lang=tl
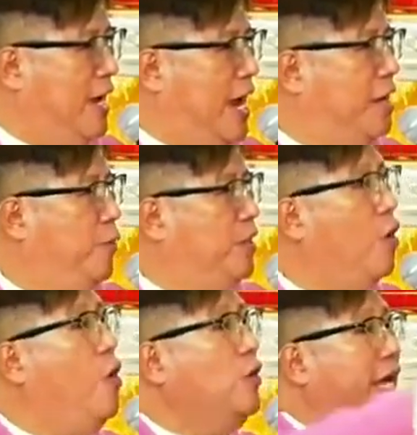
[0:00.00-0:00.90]
And with
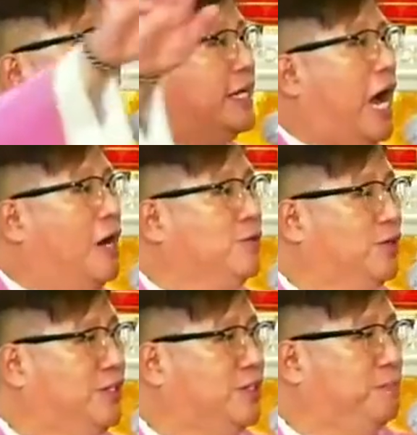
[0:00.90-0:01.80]
all the
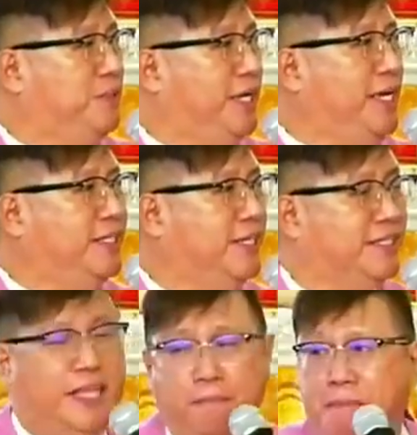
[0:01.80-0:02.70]
encounters of
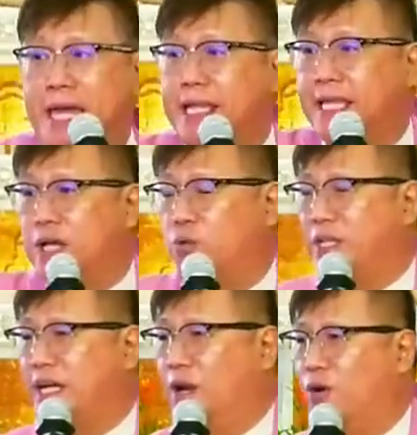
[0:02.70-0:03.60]
Jesus, the meeting
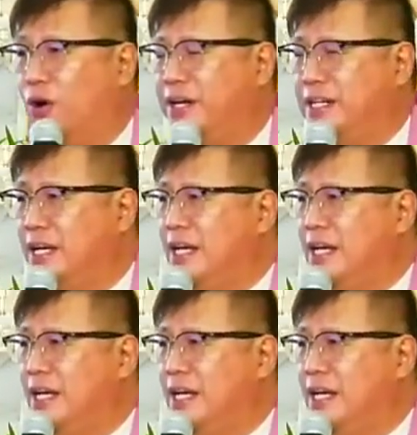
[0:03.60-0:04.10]
with the Lord,